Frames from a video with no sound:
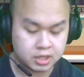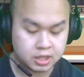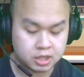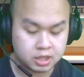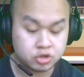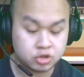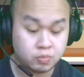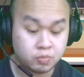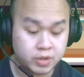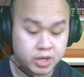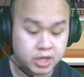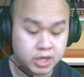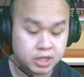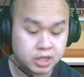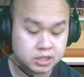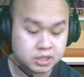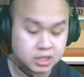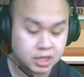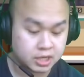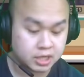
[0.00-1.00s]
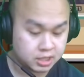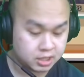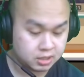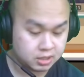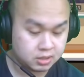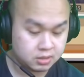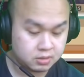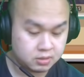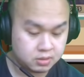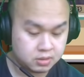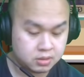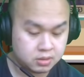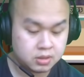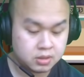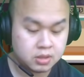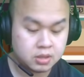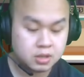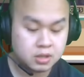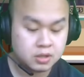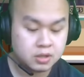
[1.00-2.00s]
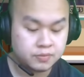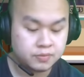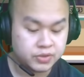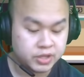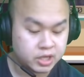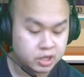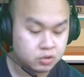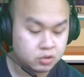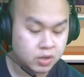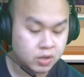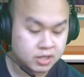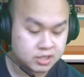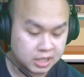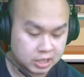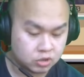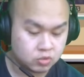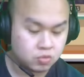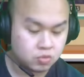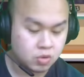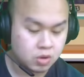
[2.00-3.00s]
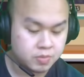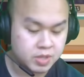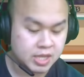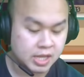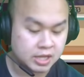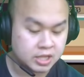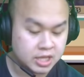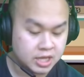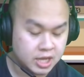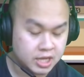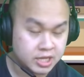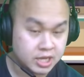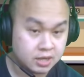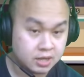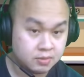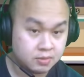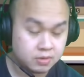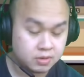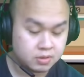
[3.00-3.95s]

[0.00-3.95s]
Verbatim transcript: Kita coba naikin Sky King. Ini kan kurang satu gua bintang tiganya.